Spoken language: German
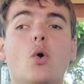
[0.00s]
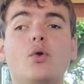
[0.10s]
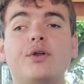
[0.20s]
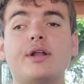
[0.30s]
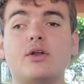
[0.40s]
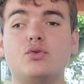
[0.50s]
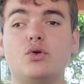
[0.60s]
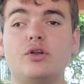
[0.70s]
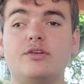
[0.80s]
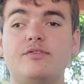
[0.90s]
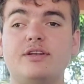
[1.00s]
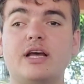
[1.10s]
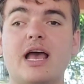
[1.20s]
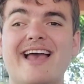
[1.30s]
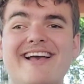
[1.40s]
und natürlich
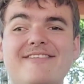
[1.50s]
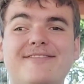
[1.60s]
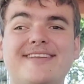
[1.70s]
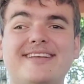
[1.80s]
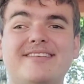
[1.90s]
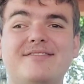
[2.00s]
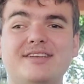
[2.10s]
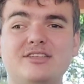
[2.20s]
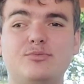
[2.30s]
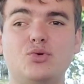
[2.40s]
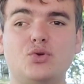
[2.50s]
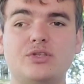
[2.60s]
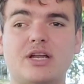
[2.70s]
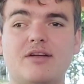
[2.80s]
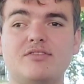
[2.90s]
wieder heftige
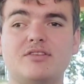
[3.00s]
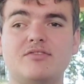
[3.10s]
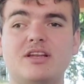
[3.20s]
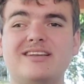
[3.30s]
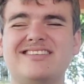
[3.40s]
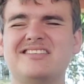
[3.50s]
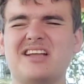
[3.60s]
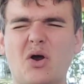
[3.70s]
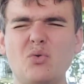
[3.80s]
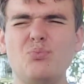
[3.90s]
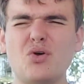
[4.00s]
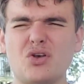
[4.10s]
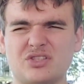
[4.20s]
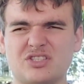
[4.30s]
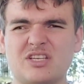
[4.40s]
Windböen, teilweise wieder diese
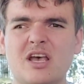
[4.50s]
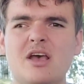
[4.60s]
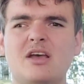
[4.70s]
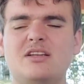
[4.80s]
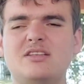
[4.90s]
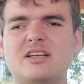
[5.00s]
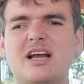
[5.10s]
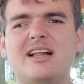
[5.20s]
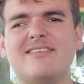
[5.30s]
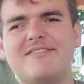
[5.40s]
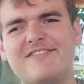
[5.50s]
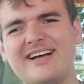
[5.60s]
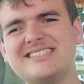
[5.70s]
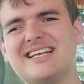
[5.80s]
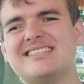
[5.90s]
Downbursts, diese kalten
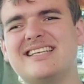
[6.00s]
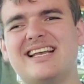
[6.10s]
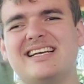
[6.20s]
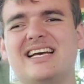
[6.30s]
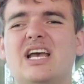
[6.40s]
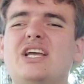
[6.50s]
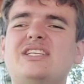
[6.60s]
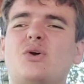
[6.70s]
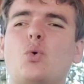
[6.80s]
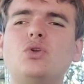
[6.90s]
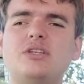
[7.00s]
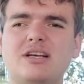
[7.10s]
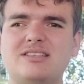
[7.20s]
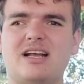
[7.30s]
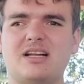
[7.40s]
Wassersäcke, die
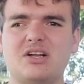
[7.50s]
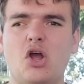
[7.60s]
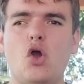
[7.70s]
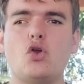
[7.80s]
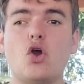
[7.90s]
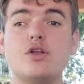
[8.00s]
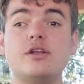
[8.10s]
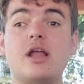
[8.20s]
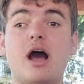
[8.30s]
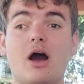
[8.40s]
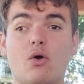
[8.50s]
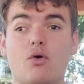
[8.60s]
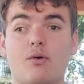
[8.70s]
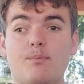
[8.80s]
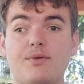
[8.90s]
runtersacken, können
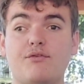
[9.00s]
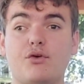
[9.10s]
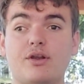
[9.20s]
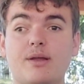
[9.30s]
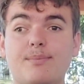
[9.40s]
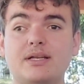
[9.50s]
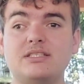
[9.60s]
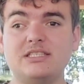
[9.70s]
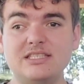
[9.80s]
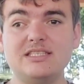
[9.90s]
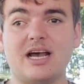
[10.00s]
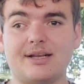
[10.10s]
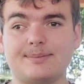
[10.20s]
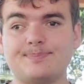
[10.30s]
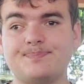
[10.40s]
auch mit von der Partie
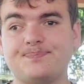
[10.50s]
sein